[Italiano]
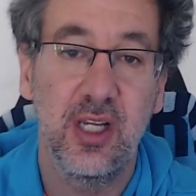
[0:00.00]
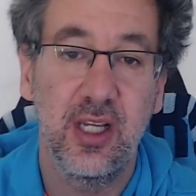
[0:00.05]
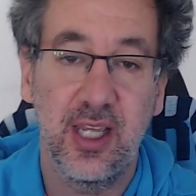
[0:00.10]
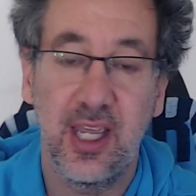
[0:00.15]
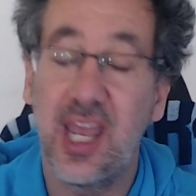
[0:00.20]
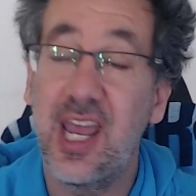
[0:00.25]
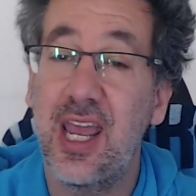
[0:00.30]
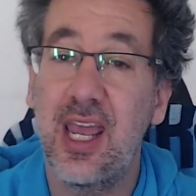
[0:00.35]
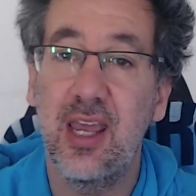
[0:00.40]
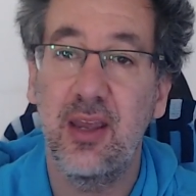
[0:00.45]

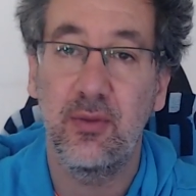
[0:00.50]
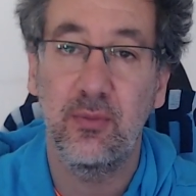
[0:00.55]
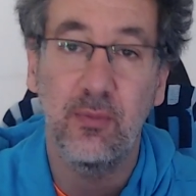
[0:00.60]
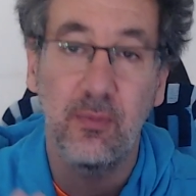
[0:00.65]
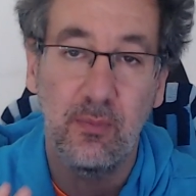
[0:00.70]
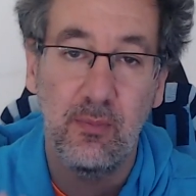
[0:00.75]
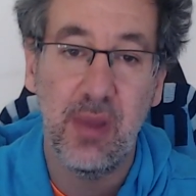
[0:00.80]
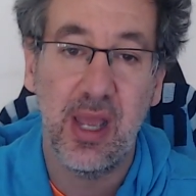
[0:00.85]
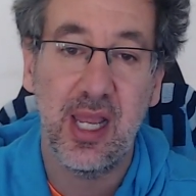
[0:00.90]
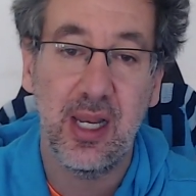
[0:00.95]
è
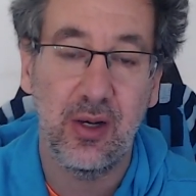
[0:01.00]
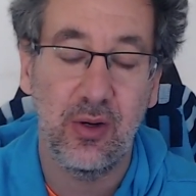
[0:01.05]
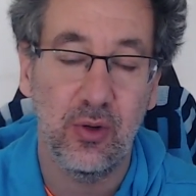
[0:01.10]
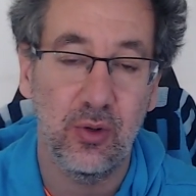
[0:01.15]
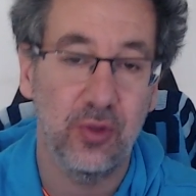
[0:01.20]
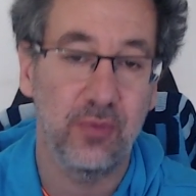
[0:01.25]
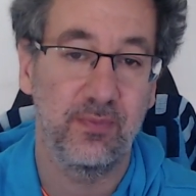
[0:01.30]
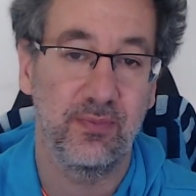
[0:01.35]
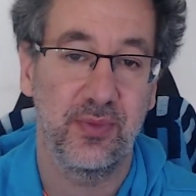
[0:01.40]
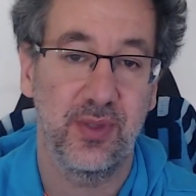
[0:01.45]

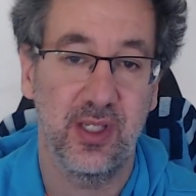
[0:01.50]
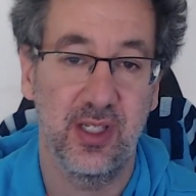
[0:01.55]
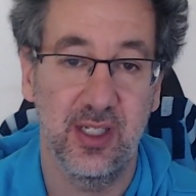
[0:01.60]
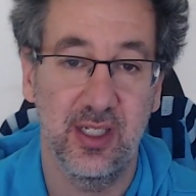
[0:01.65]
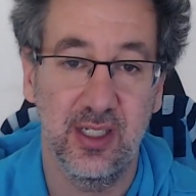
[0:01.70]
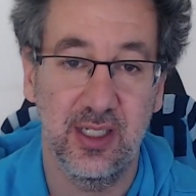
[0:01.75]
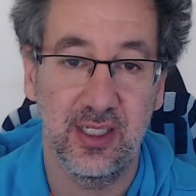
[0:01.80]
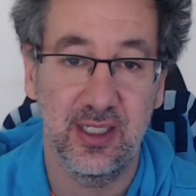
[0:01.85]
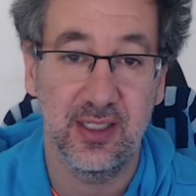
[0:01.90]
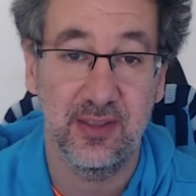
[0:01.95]
bello
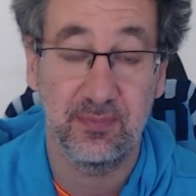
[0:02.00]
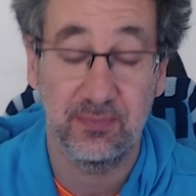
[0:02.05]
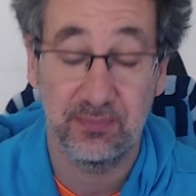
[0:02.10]
eh,